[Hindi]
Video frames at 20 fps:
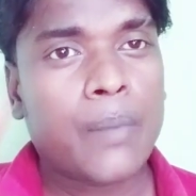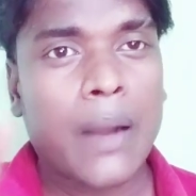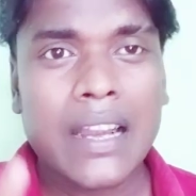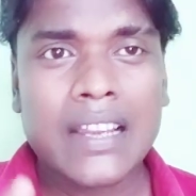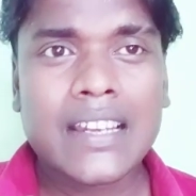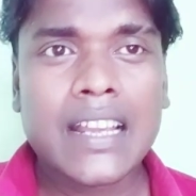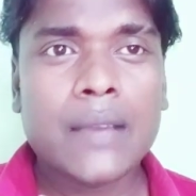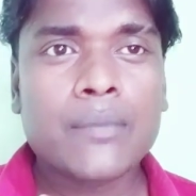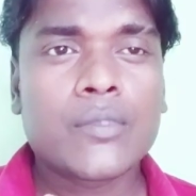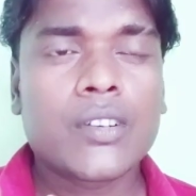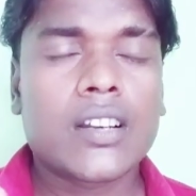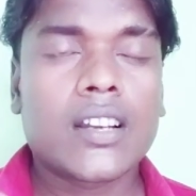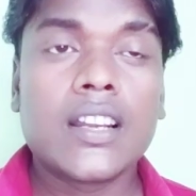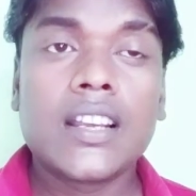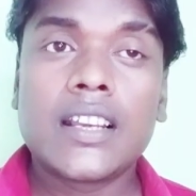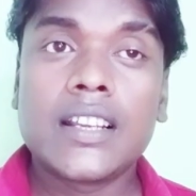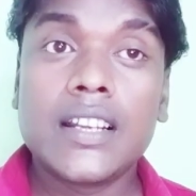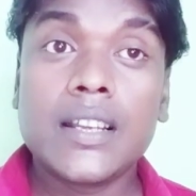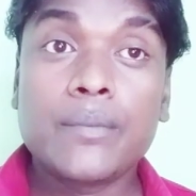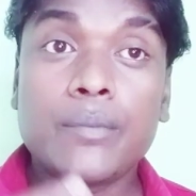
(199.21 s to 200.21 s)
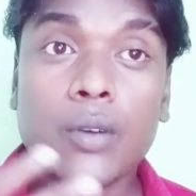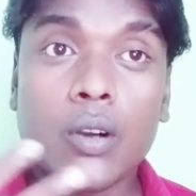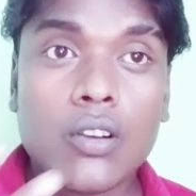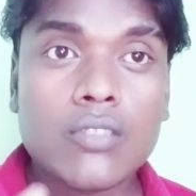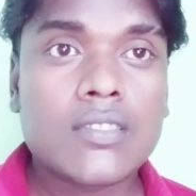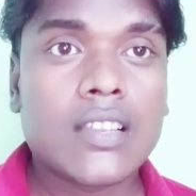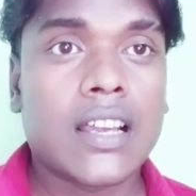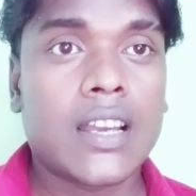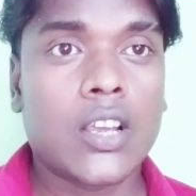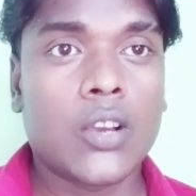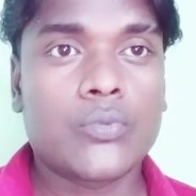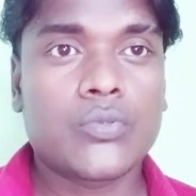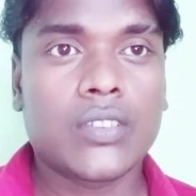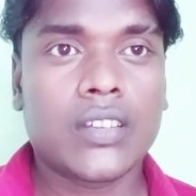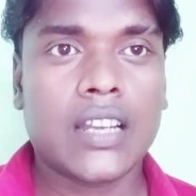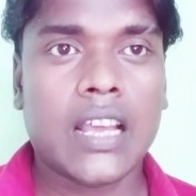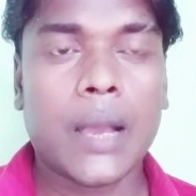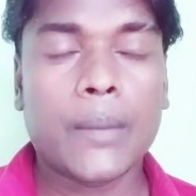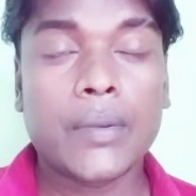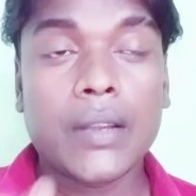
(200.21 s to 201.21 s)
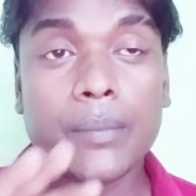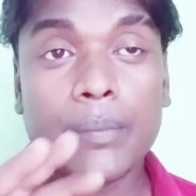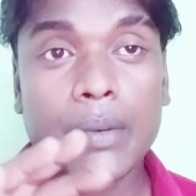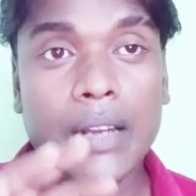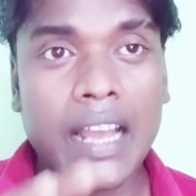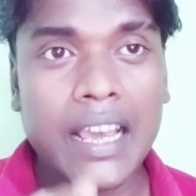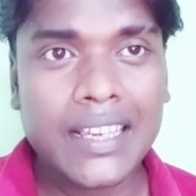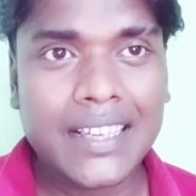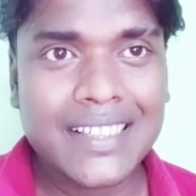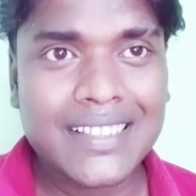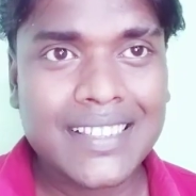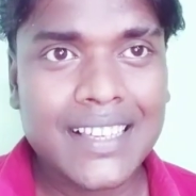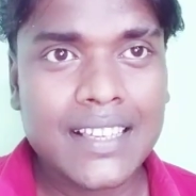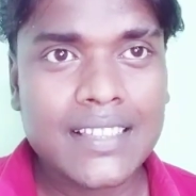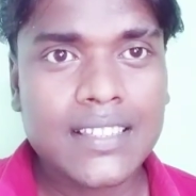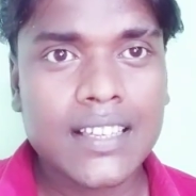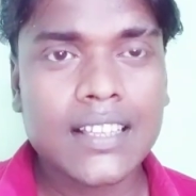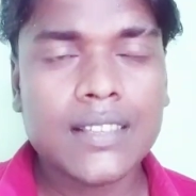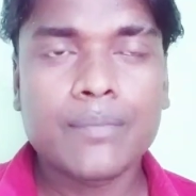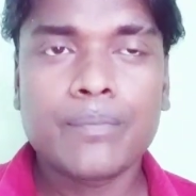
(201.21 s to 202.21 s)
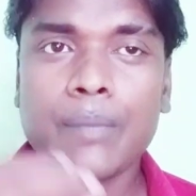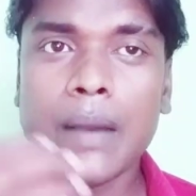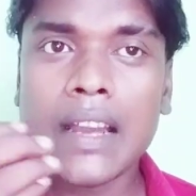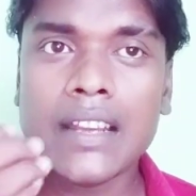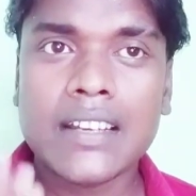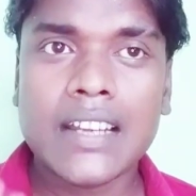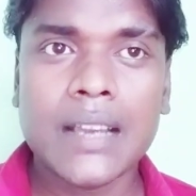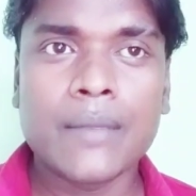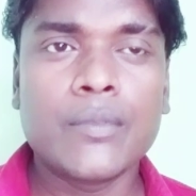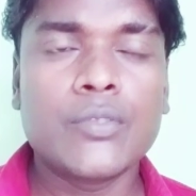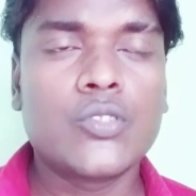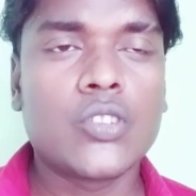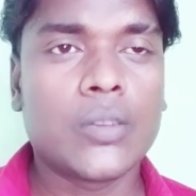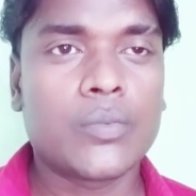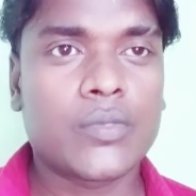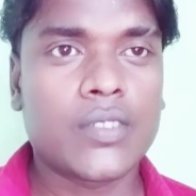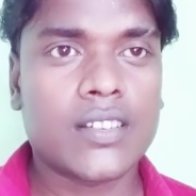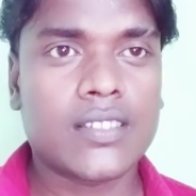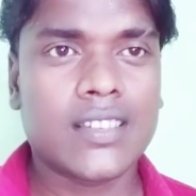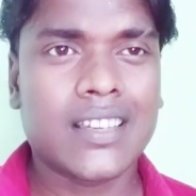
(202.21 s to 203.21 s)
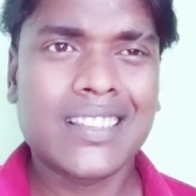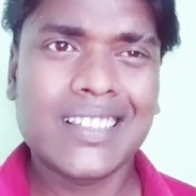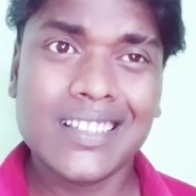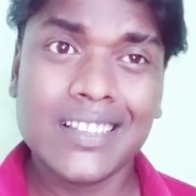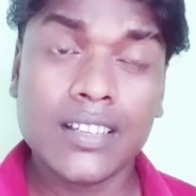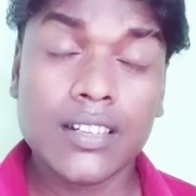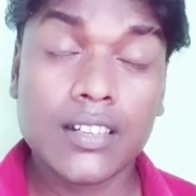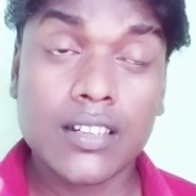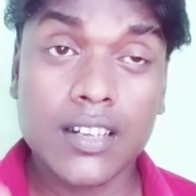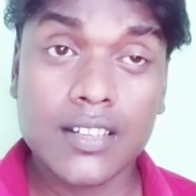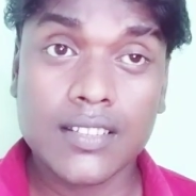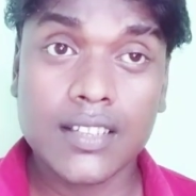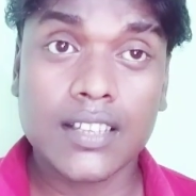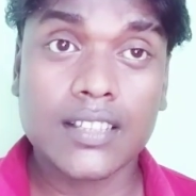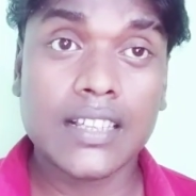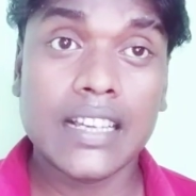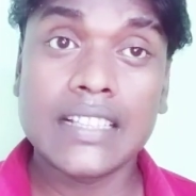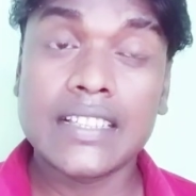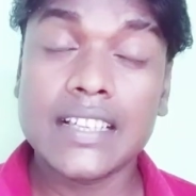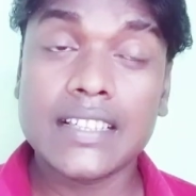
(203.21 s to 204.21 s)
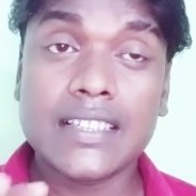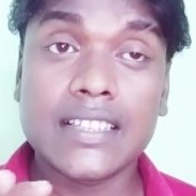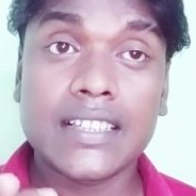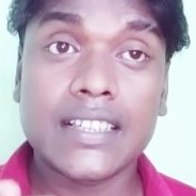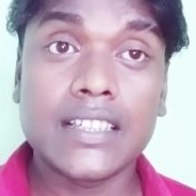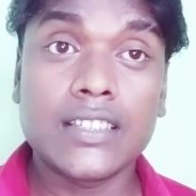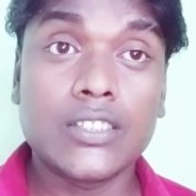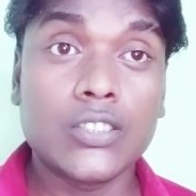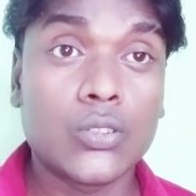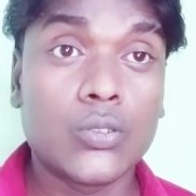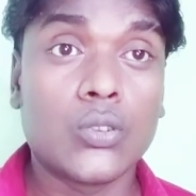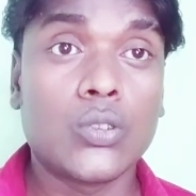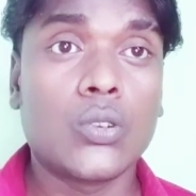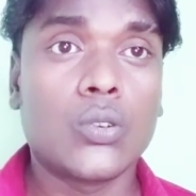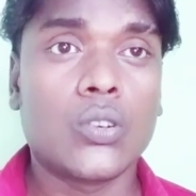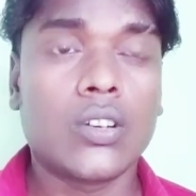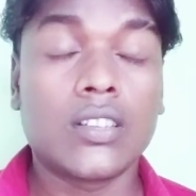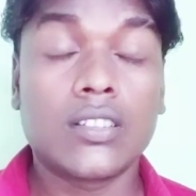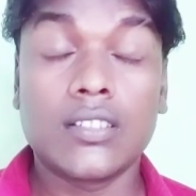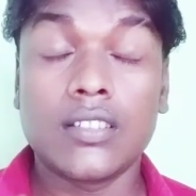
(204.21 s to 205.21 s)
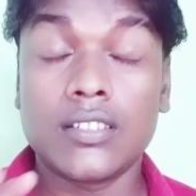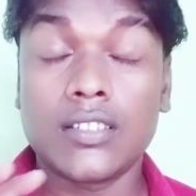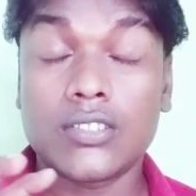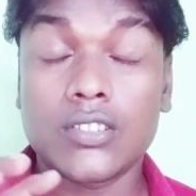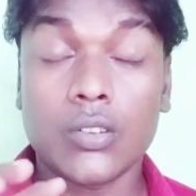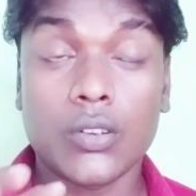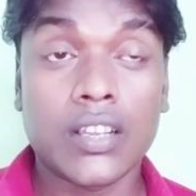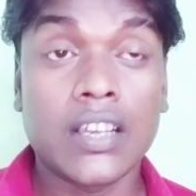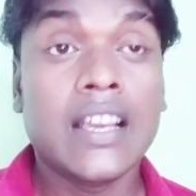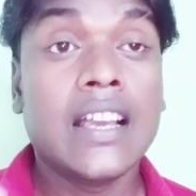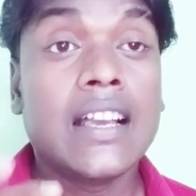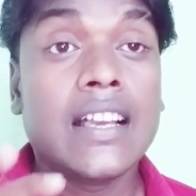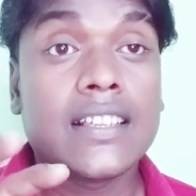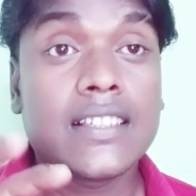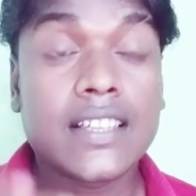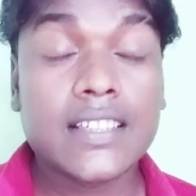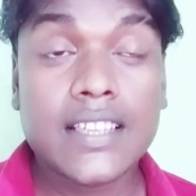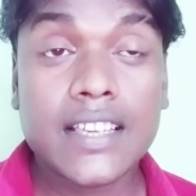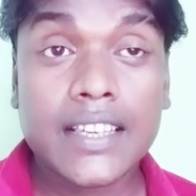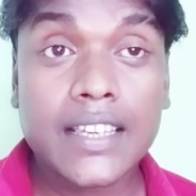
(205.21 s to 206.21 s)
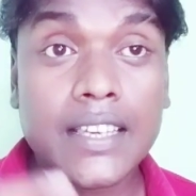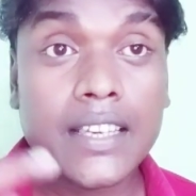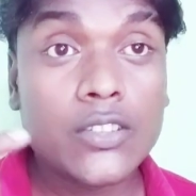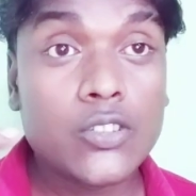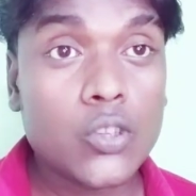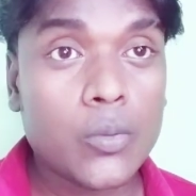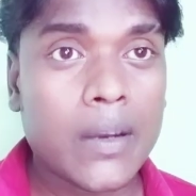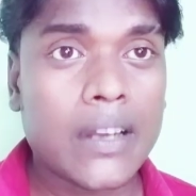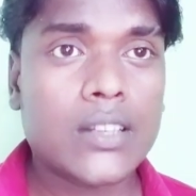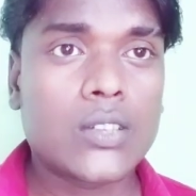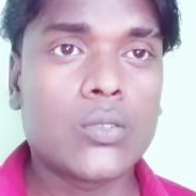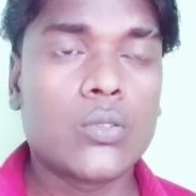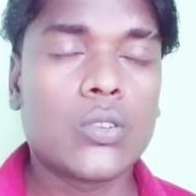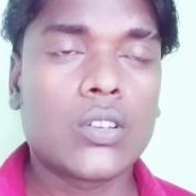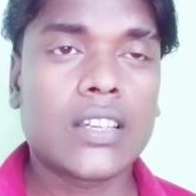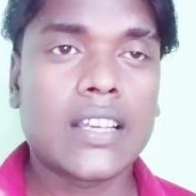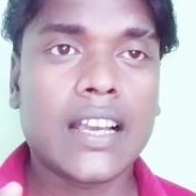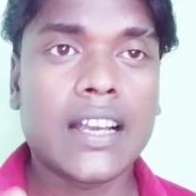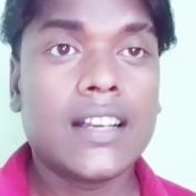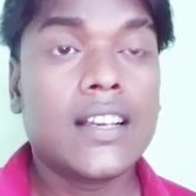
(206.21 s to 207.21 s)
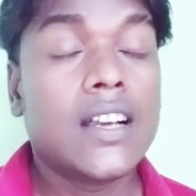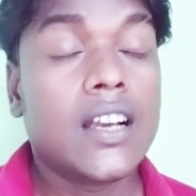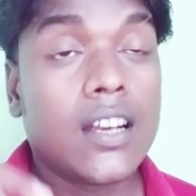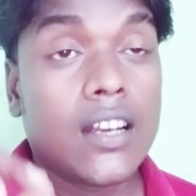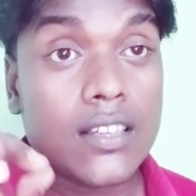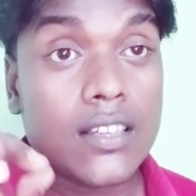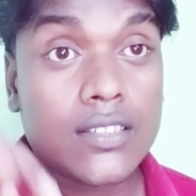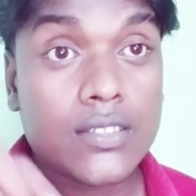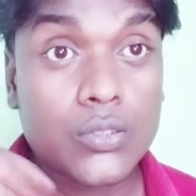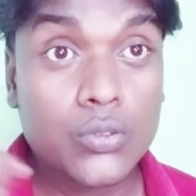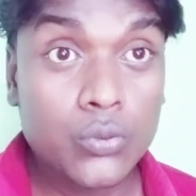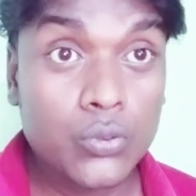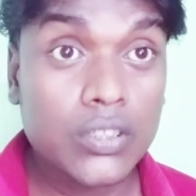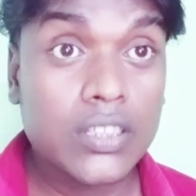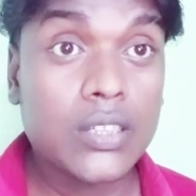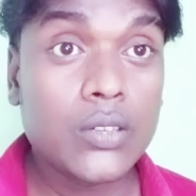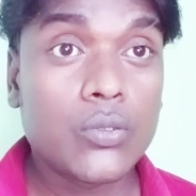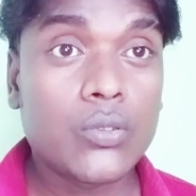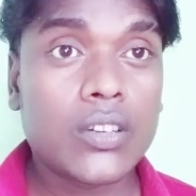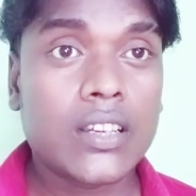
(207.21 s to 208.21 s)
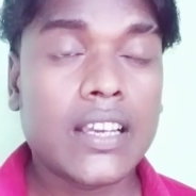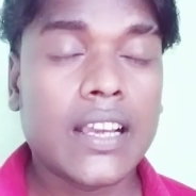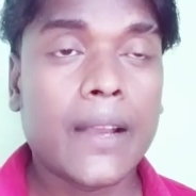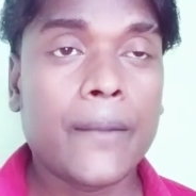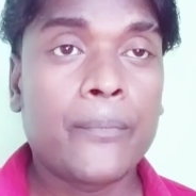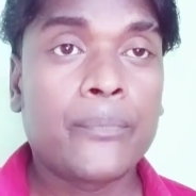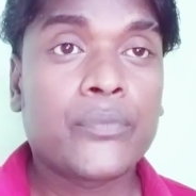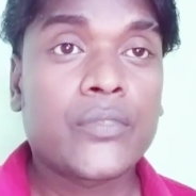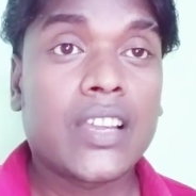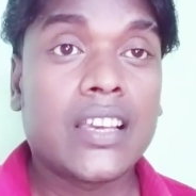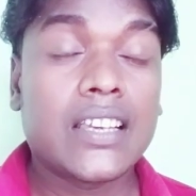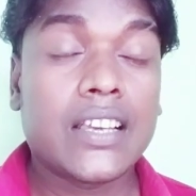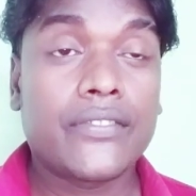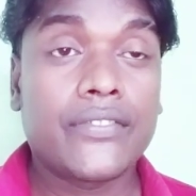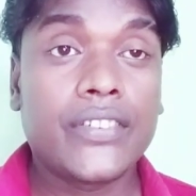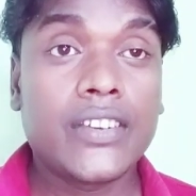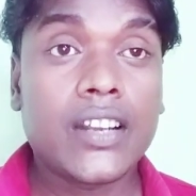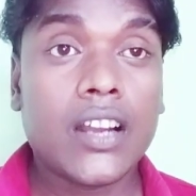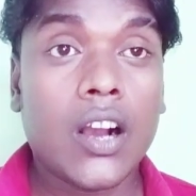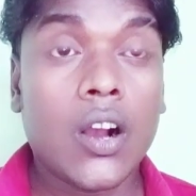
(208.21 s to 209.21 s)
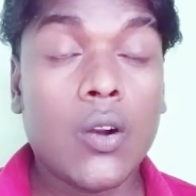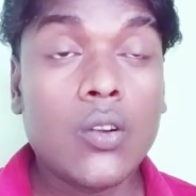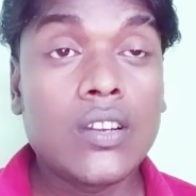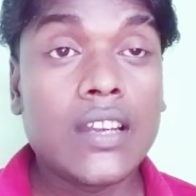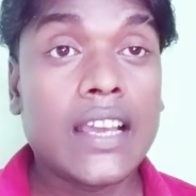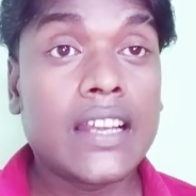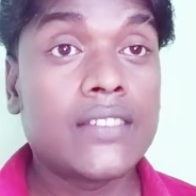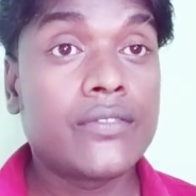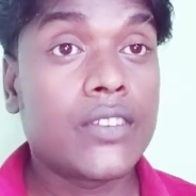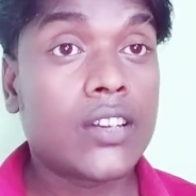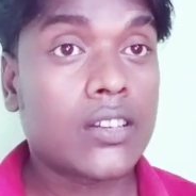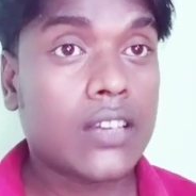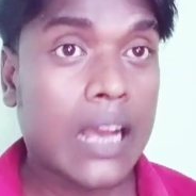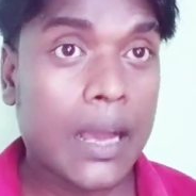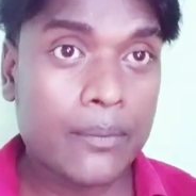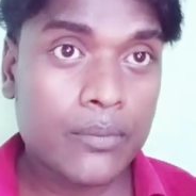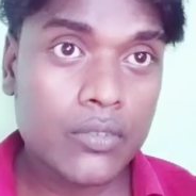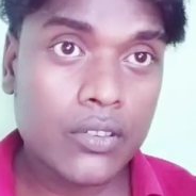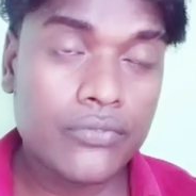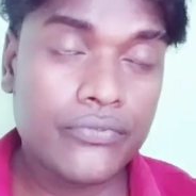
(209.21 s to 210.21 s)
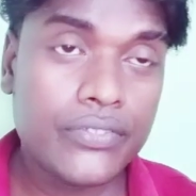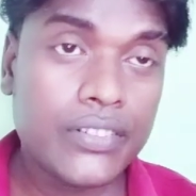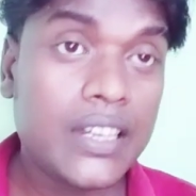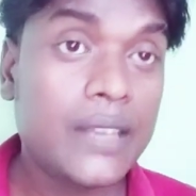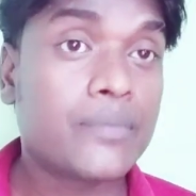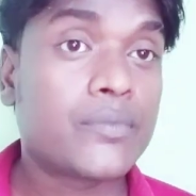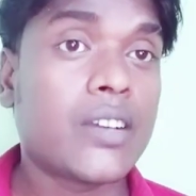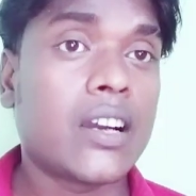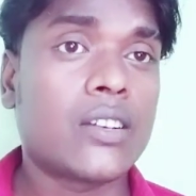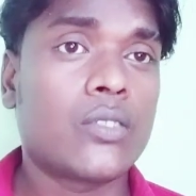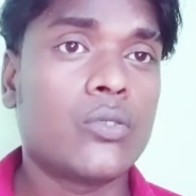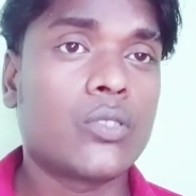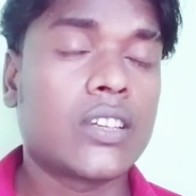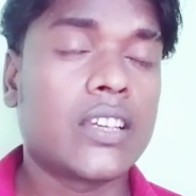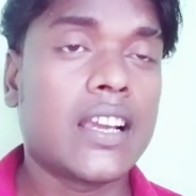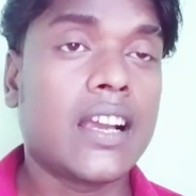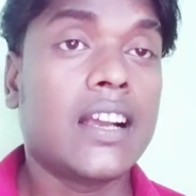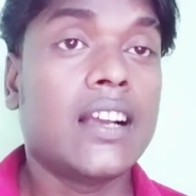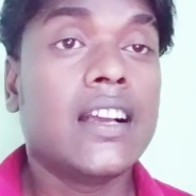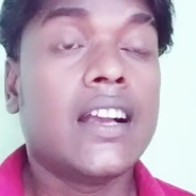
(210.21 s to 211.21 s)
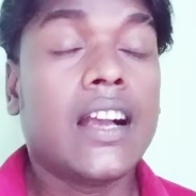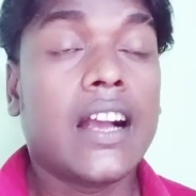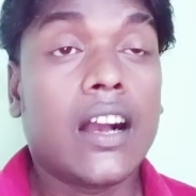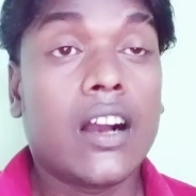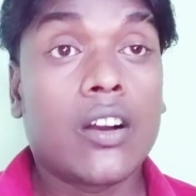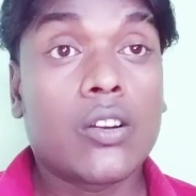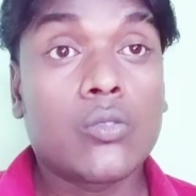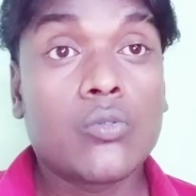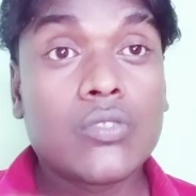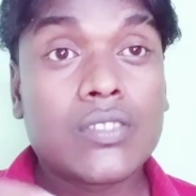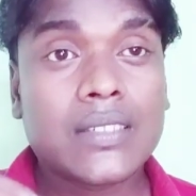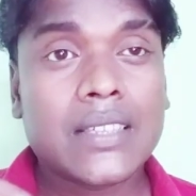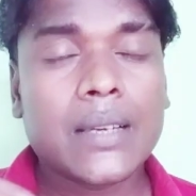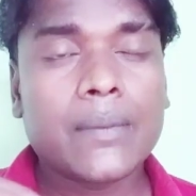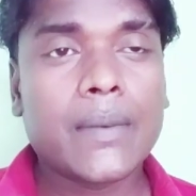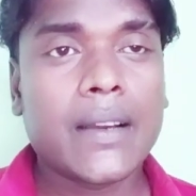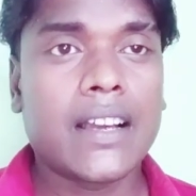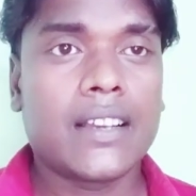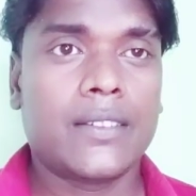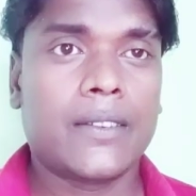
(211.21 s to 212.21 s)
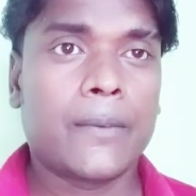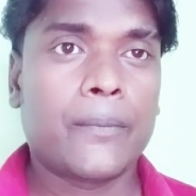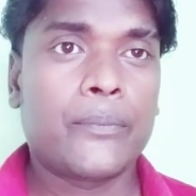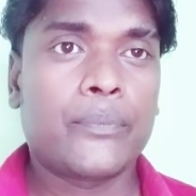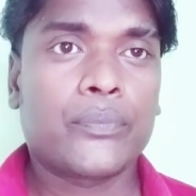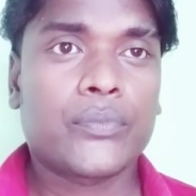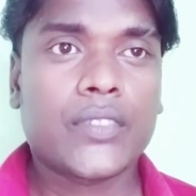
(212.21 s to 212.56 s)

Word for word: पार्ट टाइम करने के लिए बहुत सारे ऑप्शन हैं अपने पढ़ाई के साथ साथ पार्ट टाइम भी जॉब कर सकते कर सकते हैं जैसे कि जिगोलो सॉरी जैसे कि जोमेटो हो गया स्विगी हो गया या फिर ऑनलाइन वर्क आपको फ्लिपकार्ट हो गया और उसके बाद